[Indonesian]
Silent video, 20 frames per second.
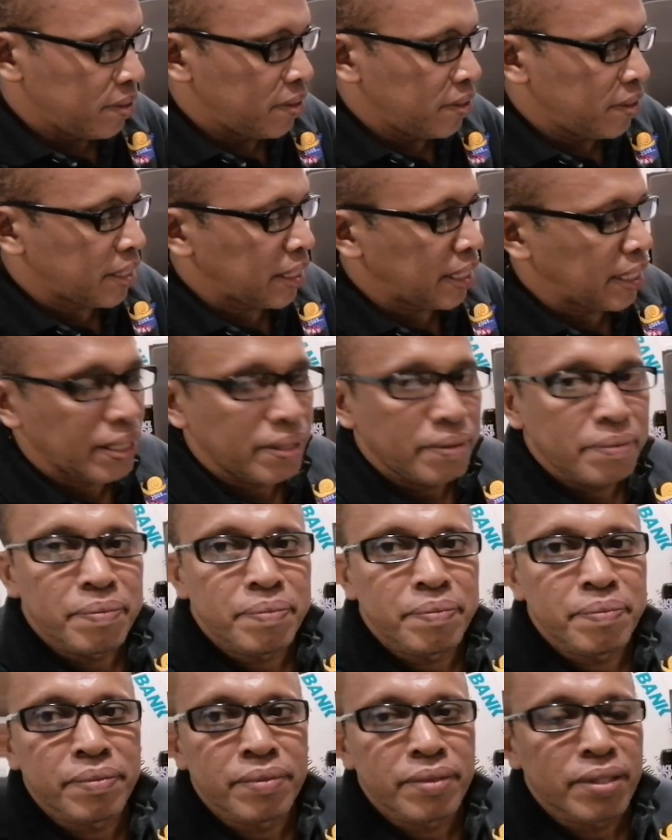Oke.
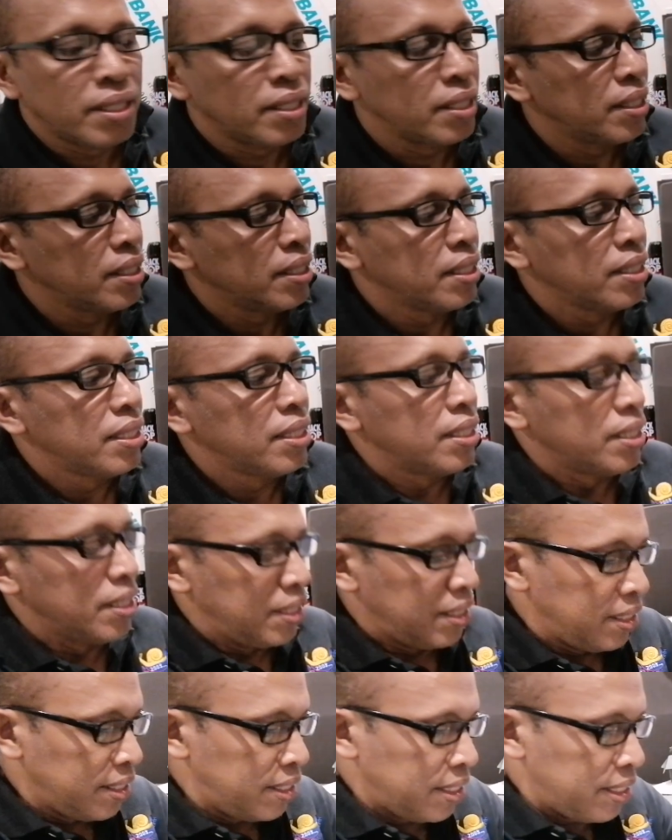
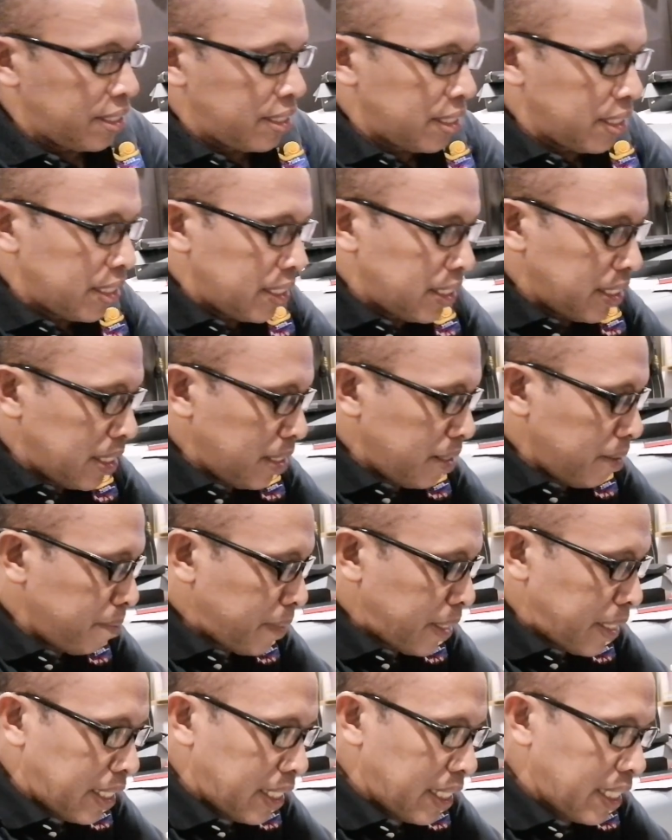Di sini
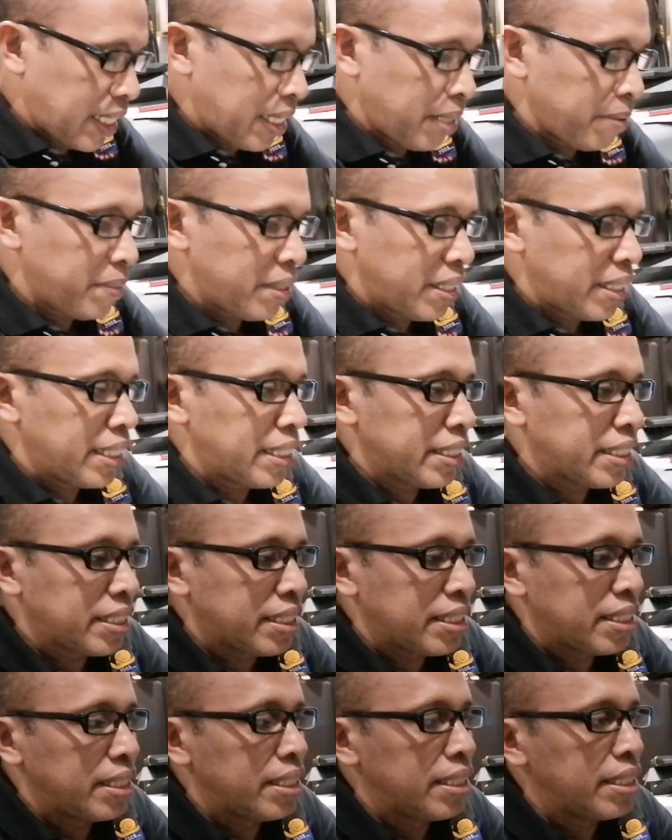mana kabel
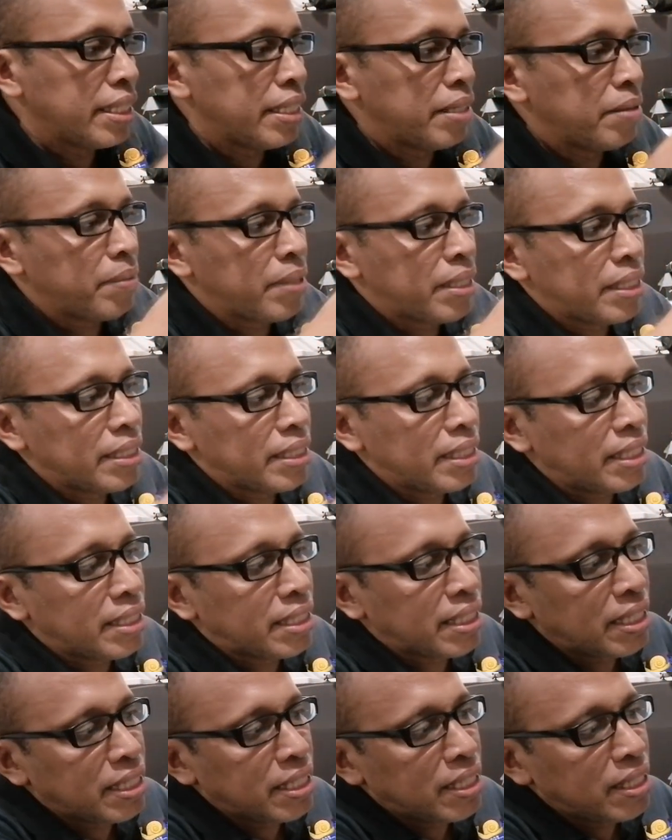HDMI-nya
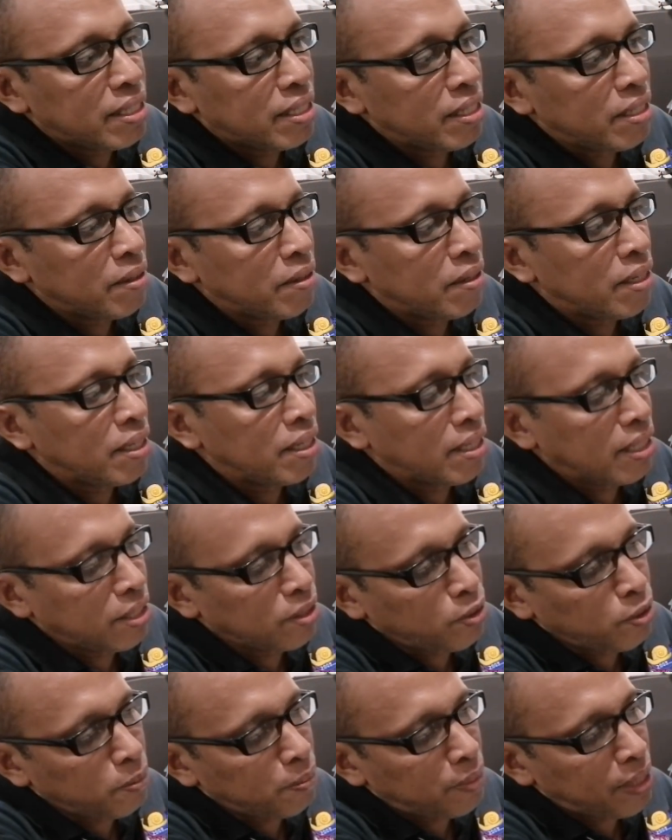saya
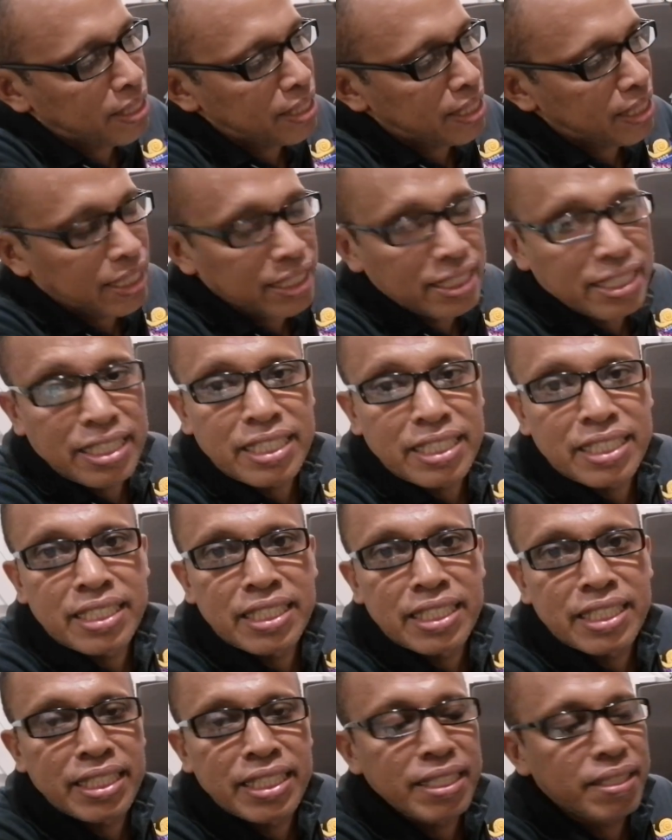langsung pasang aja di
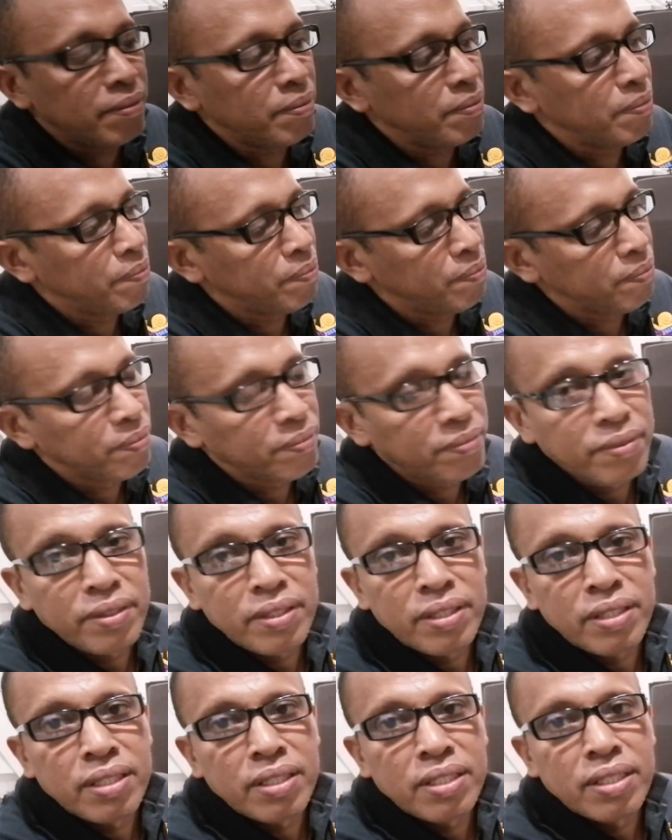sini.
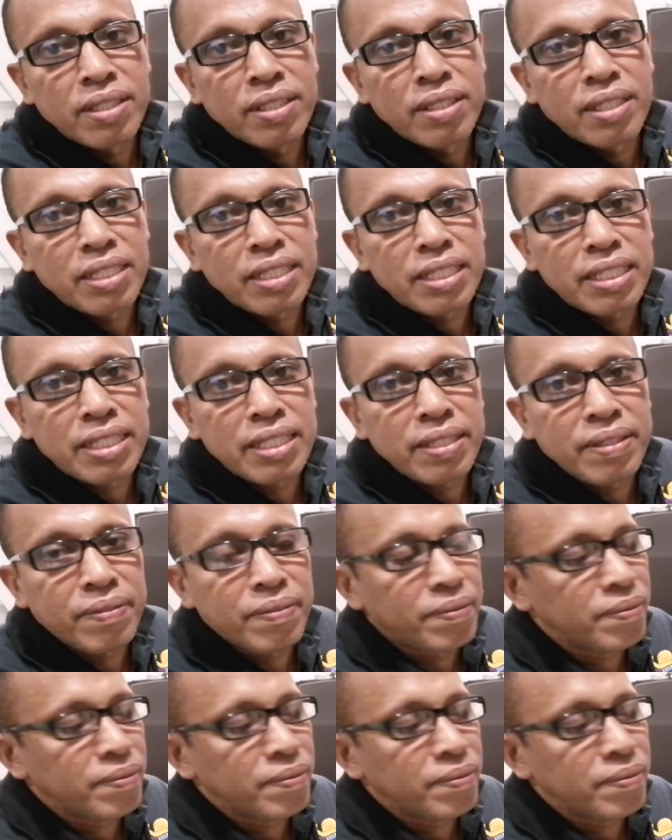Ini.